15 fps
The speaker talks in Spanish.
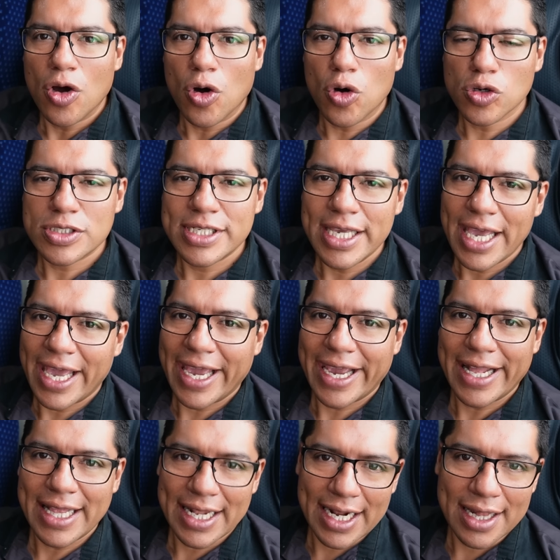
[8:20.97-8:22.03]
o si en
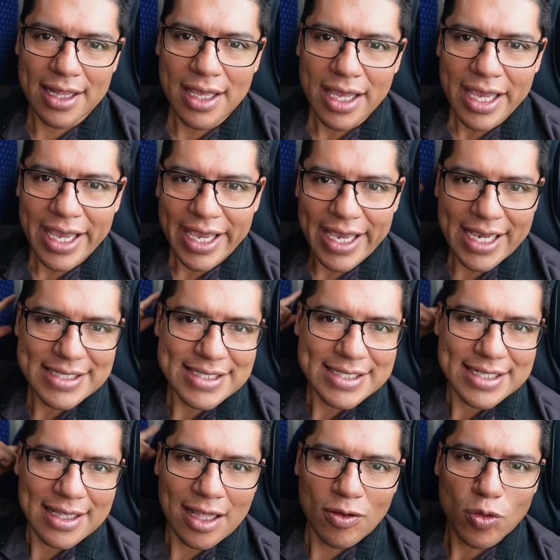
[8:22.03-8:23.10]
general este
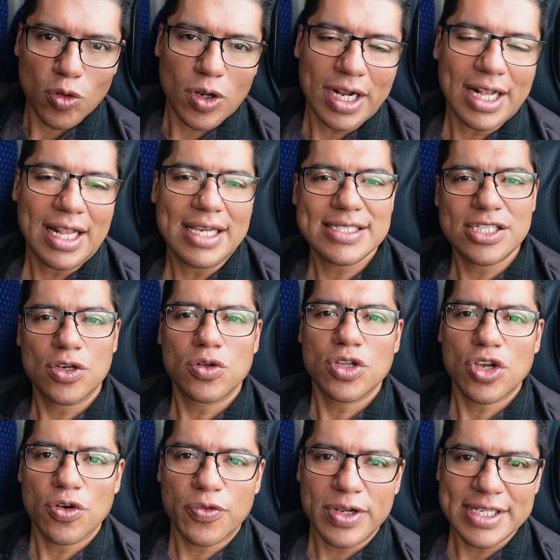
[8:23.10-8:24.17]
es el ángulo de reclinación
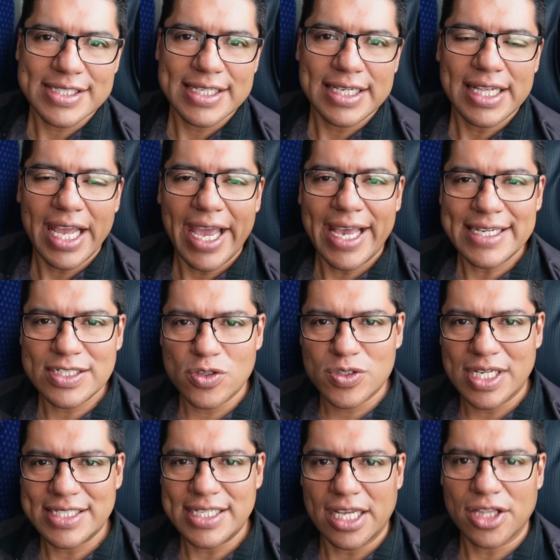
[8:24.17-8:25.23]
que ofrecen estos
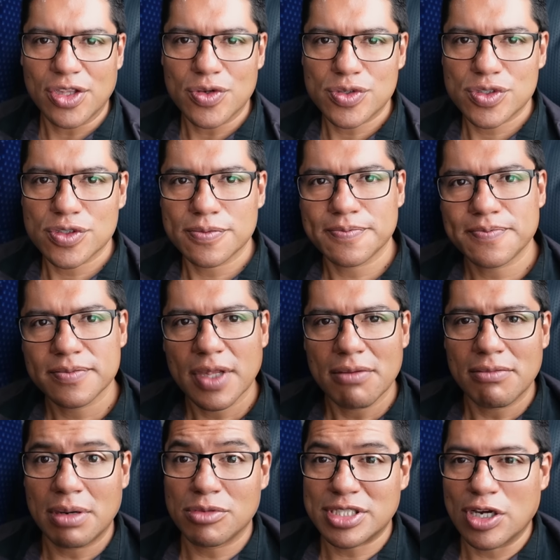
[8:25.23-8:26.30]
asientos.
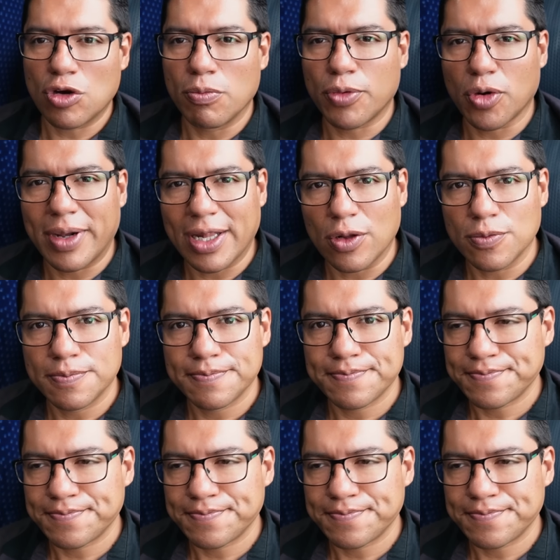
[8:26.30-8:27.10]
Vamos a comprobarlo.